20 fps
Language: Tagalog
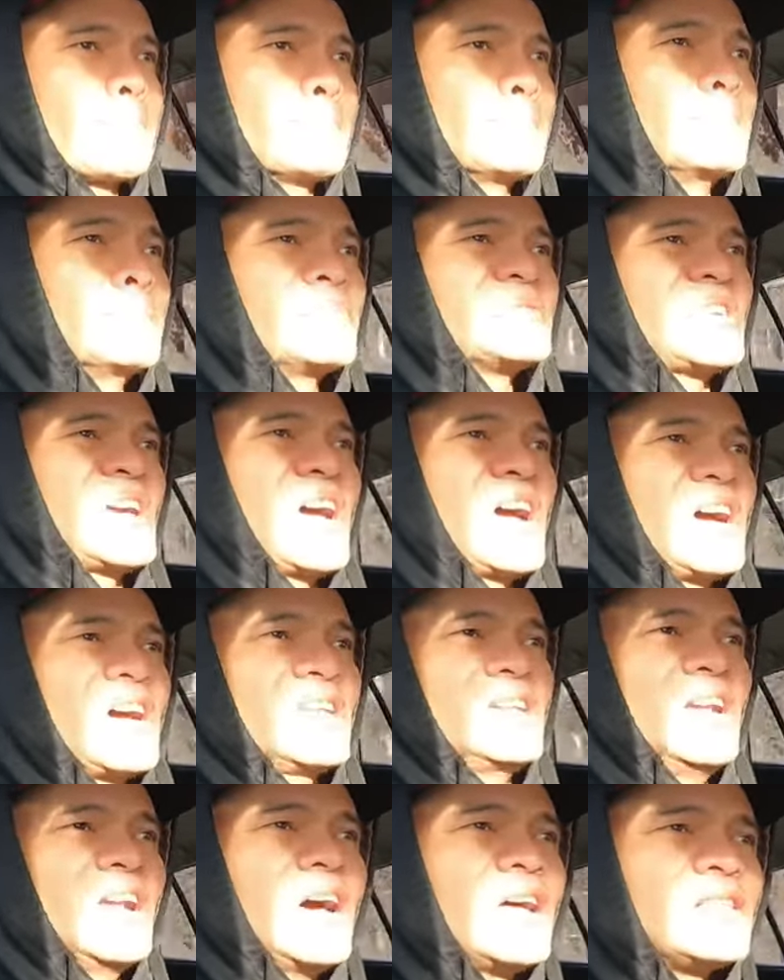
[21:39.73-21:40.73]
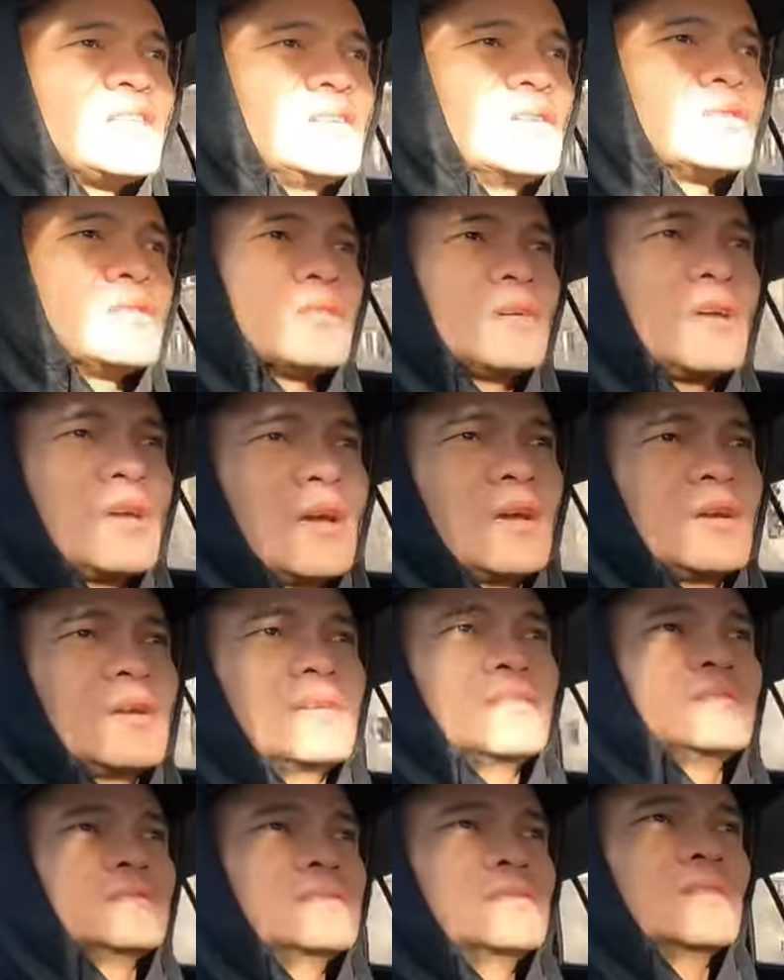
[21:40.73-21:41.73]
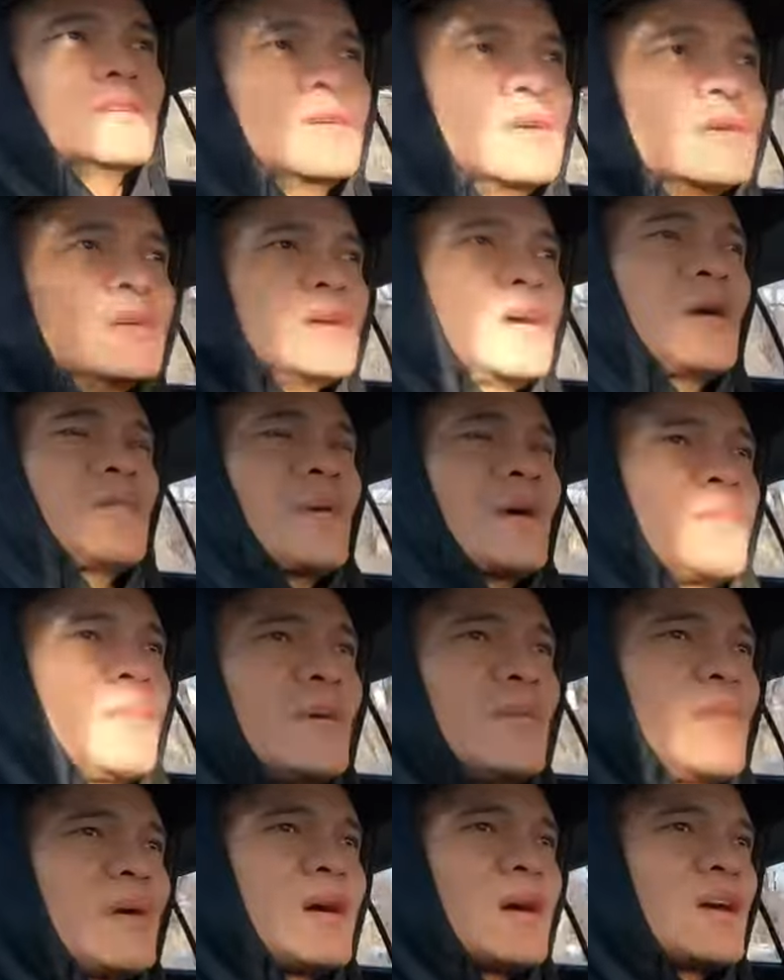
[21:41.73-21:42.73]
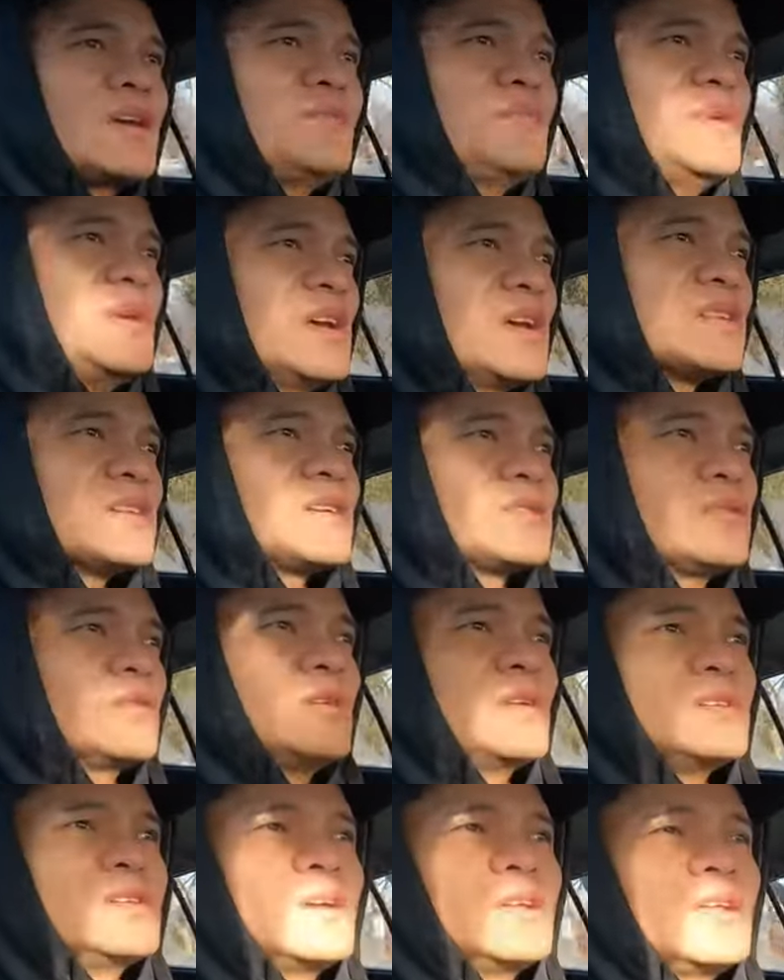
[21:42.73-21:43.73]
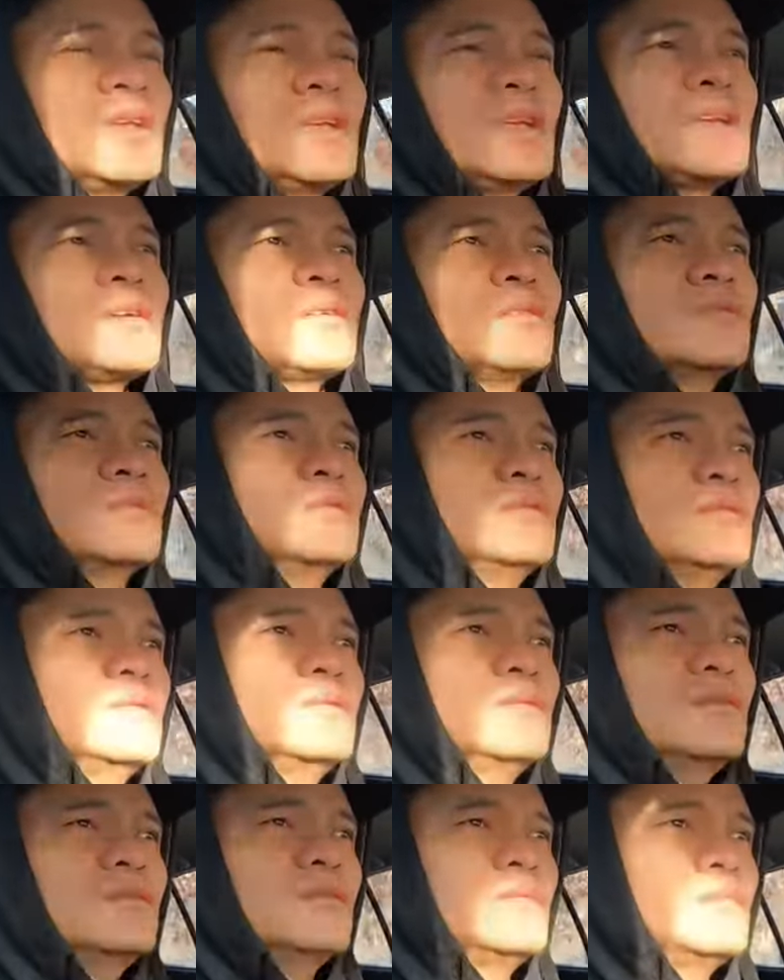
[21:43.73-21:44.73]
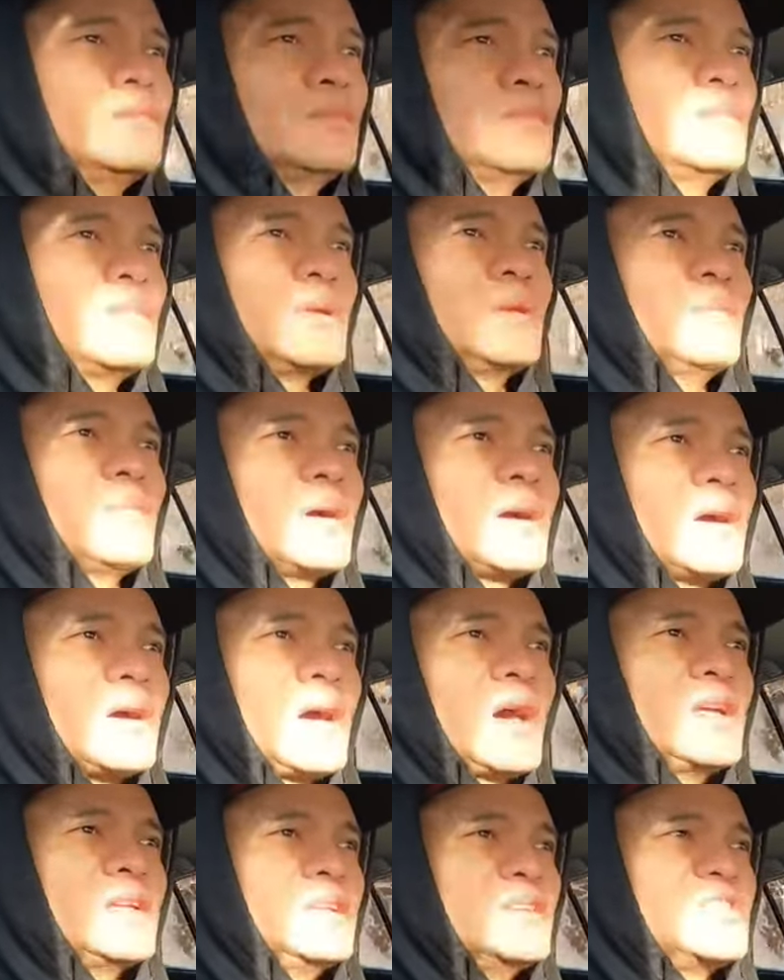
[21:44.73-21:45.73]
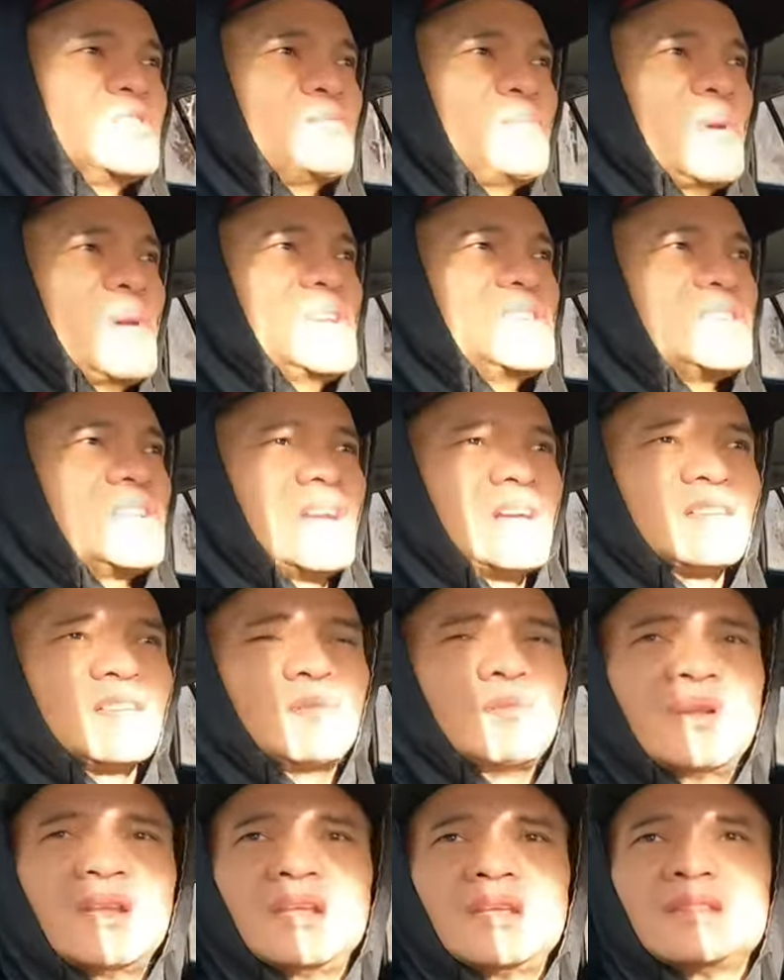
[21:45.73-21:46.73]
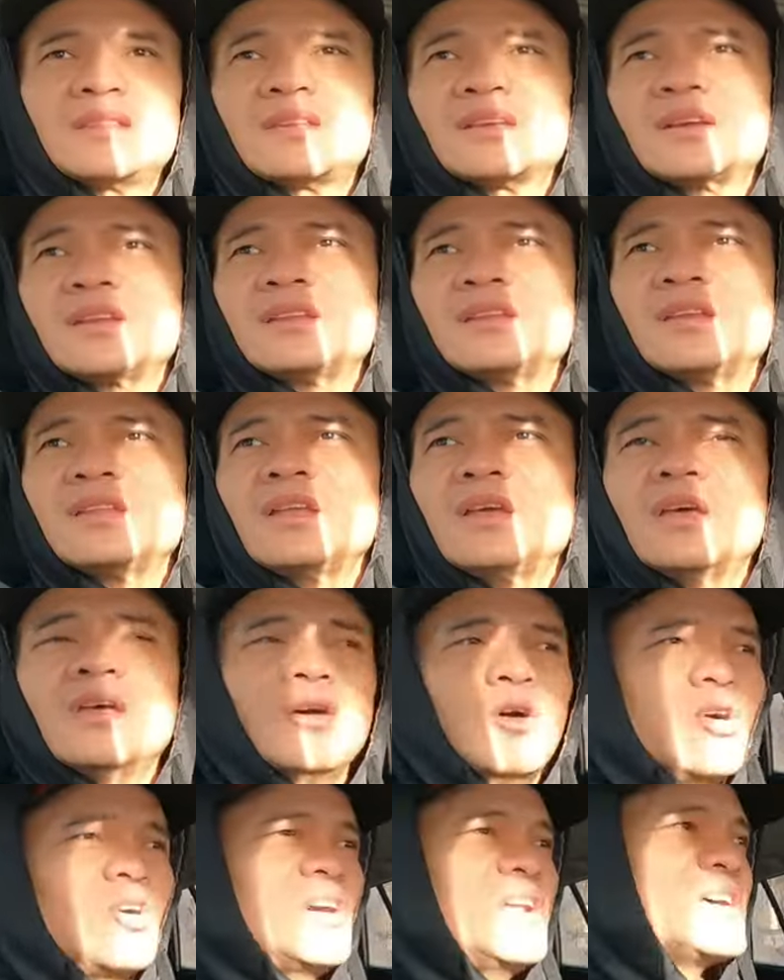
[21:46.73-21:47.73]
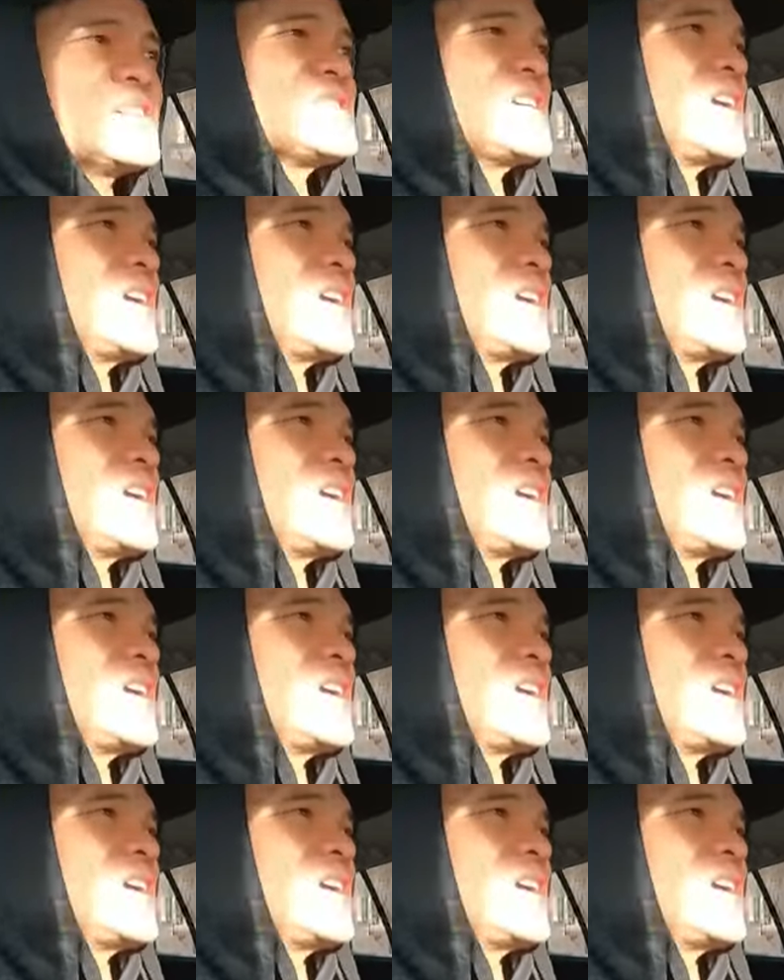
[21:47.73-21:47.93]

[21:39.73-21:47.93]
mm, sa akin lahat yon kaya wag may mga kaibigan katulad yan eh kung may mga kahit space lang na maliit na ganyan okay lang